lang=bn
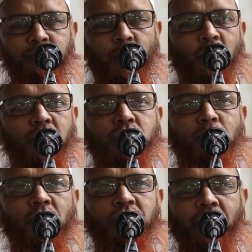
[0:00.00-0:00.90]

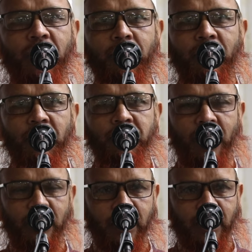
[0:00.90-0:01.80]
পররাষ্ট্রমন্ত্রী
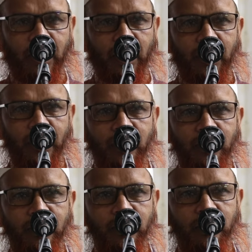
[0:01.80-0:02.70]
ইন্ডিয়া থেকে
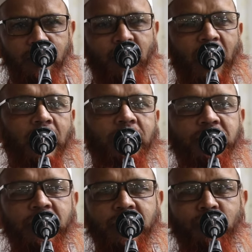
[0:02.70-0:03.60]

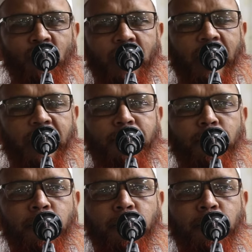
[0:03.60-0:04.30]
বাংলাদেশে এসে বললেন